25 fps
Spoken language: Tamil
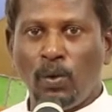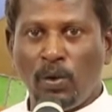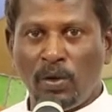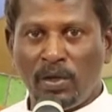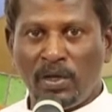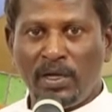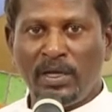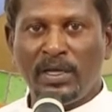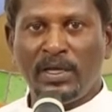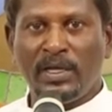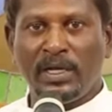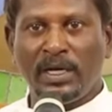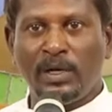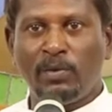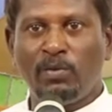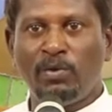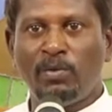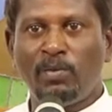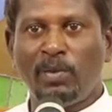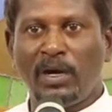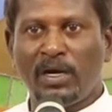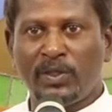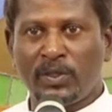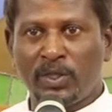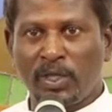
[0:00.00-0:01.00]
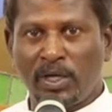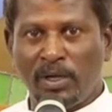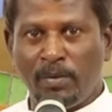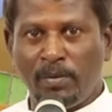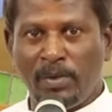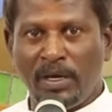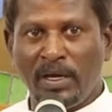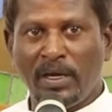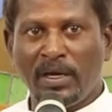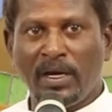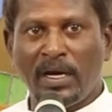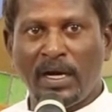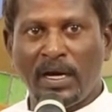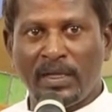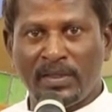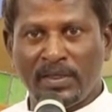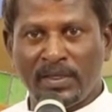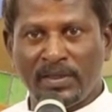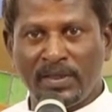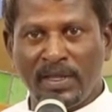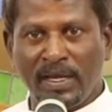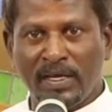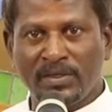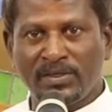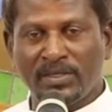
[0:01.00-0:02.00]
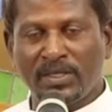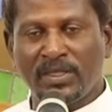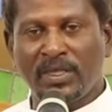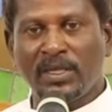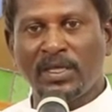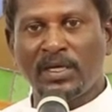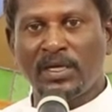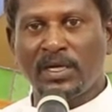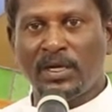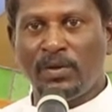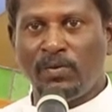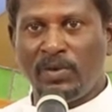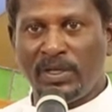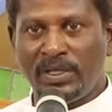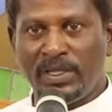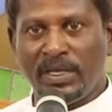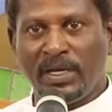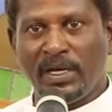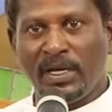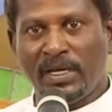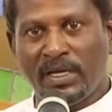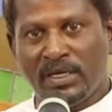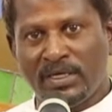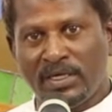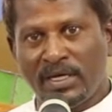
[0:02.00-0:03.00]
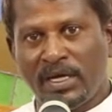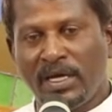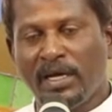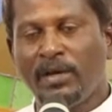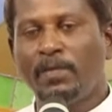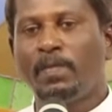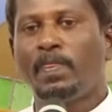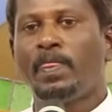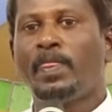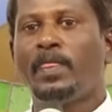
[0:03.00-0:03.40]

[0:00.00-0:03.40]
ஒரு இரவு மாத்திரமே அந்த தேசத்திற்கு வந்திருக்கின்றன